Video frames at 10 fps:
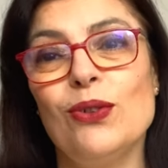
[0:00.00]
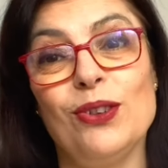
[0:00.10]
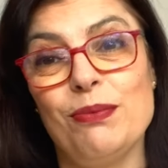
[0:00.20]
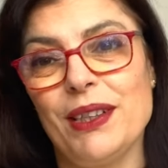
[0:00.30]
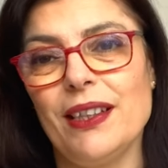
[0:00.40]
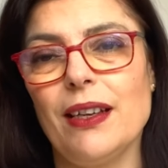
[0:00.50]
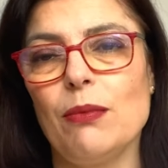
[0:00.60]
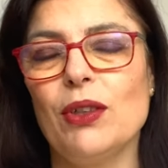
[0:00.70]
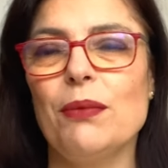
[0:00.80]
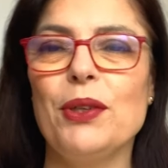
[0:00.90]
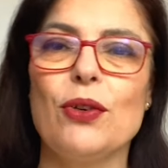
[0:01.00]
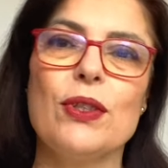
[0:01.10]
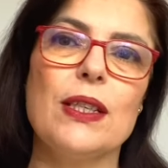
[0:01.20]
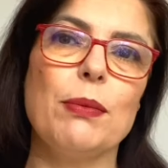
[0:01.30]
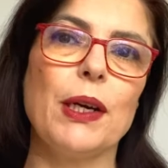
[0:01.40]
Non dimentichiamo
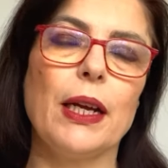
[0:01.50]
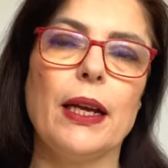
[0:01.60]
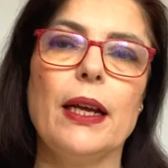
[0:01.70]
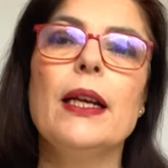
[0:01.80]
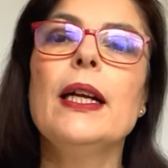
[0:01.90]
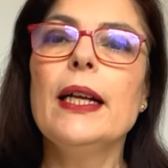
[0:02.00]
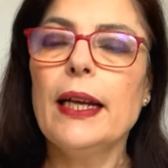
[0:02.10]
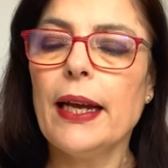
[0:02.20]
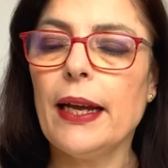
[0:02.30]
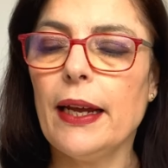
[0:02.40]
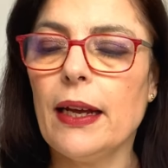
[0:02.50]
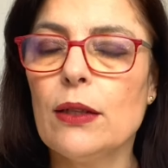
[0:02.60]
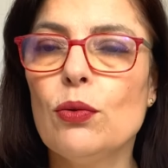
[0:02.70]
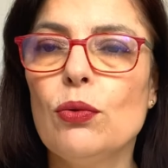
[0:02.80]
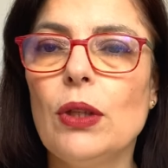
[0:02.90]
Nemiroski perché è
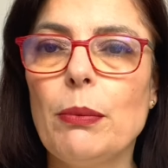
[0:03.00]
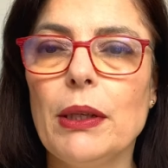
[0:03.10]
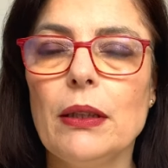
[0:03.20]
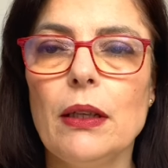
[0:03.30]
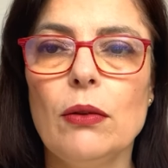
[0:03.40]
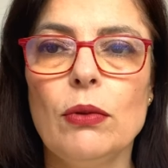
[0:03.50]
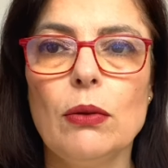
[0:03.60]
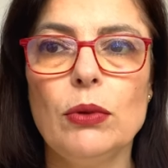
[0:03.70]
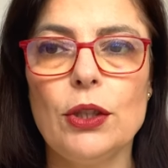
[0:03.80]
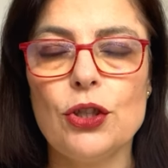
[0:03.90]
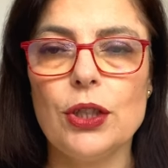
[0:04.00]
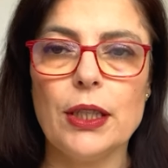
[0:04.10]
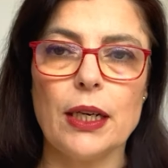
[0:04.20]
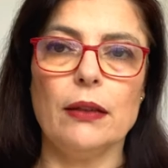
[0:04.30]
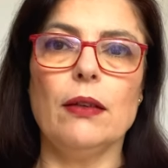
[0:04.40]
assolutamente una un'autrice di
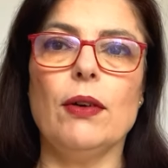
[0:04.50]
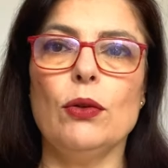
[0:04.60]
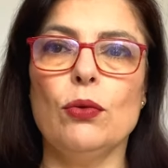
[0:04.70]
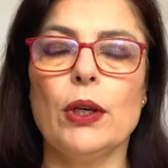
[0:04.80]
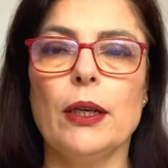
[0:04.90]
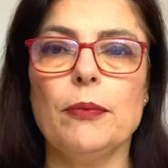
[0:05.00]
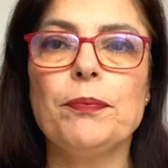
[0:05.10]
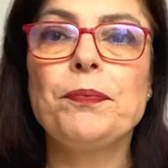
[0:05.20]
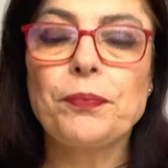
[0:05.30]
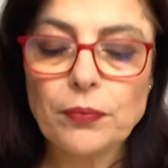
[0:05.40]
grande valore.